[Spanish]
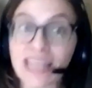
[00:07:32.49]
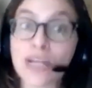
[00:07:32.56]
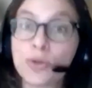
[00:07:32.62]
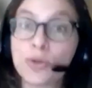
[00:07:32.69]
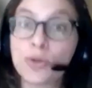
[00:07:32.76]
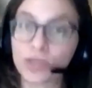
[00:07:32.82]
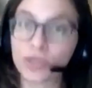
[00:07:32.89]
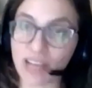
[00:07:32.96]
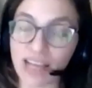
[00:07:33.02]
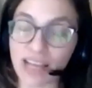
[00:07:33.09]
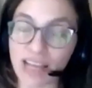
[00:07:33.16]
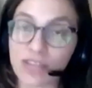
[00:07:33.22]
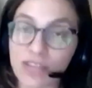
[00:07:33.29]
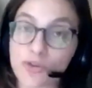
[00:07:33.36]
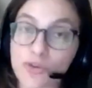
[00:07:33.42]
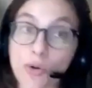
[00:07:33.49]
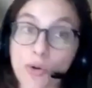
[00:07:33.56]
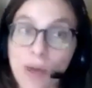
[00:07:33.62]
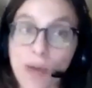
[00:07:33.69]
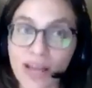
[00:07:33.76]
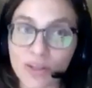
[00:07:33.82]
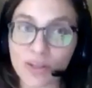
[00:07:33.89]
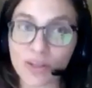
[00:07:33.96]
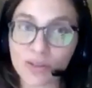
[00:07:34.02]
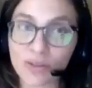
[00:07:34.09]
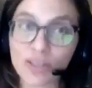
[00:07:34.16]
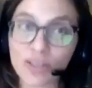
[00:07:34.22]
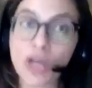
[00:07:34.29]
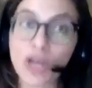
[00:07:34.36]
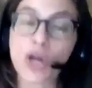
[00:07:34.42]
ilustra en sus
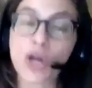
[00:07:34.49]
cuadros